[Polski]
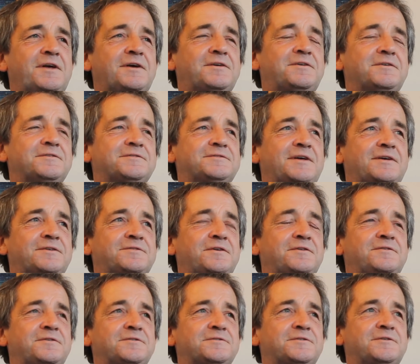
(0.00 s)
takie
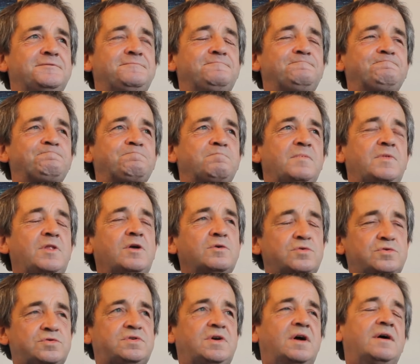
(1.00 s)
zdarzenie, że no
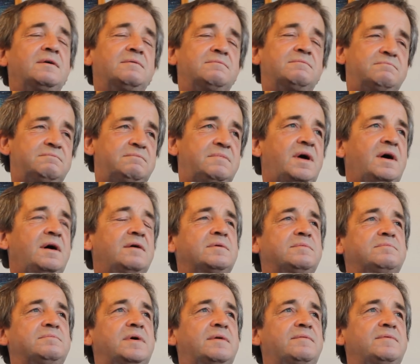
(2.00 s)
już ja
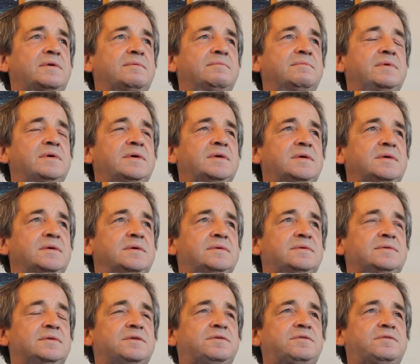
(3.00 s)
miałem, ja wiem,
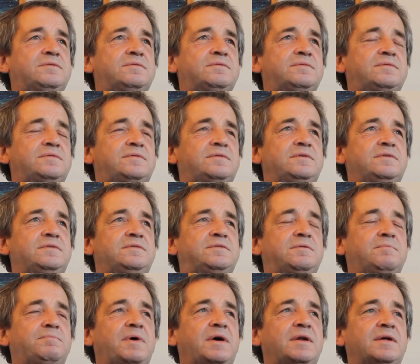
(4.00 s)
ze
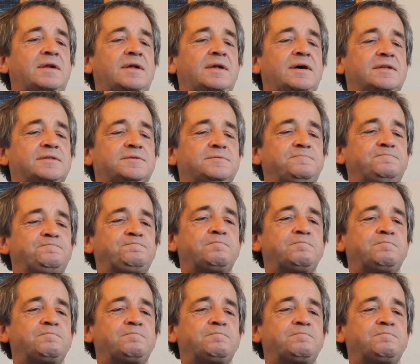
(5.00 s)
30 parę lat,